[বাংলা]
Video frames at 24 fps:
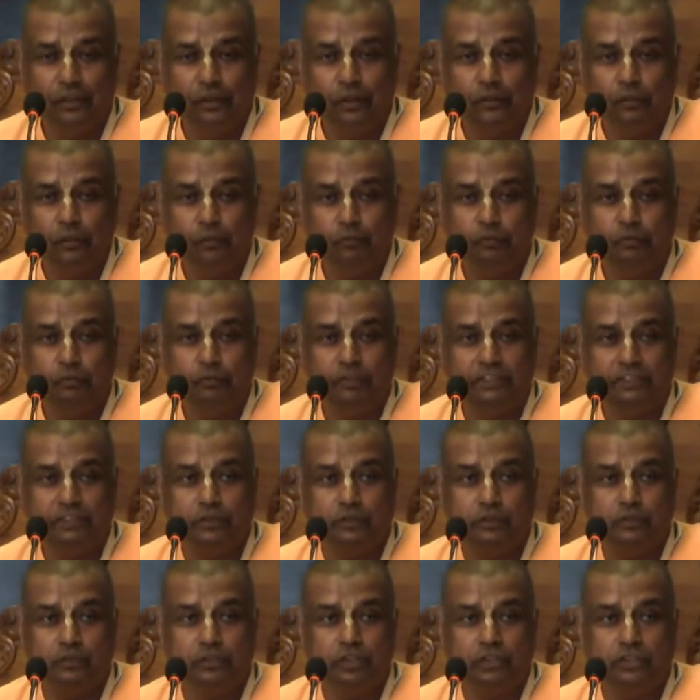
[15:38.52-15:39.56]
তো
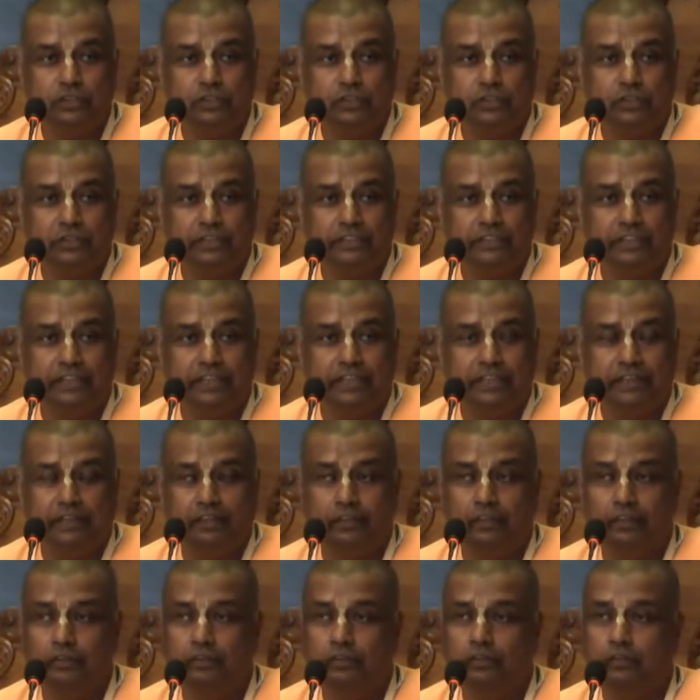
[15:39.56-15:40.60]
উপবাসের উদ্দেশ্য হচ্ছে
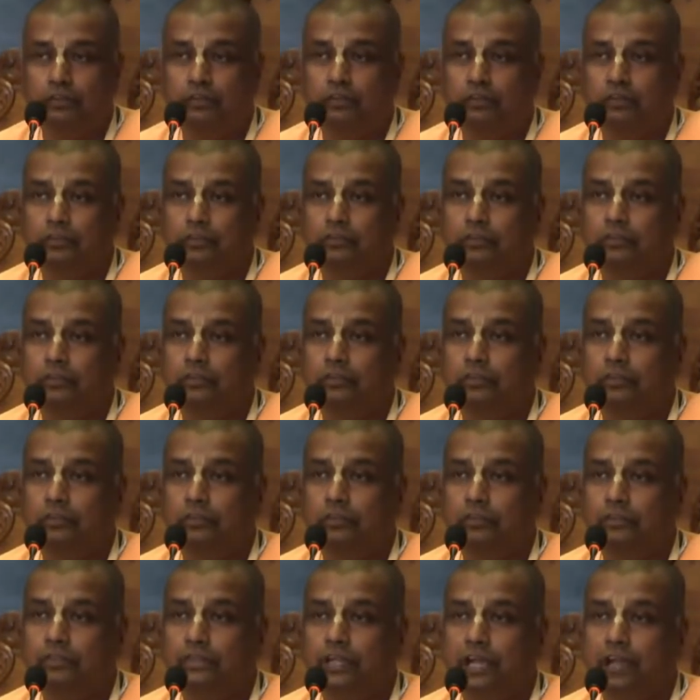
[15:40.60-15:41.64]

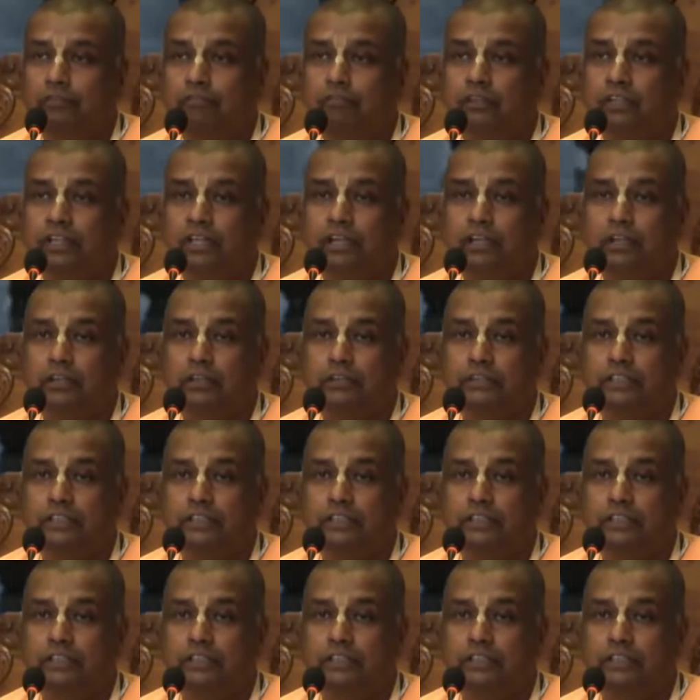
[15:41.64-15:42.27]
যে আমাদের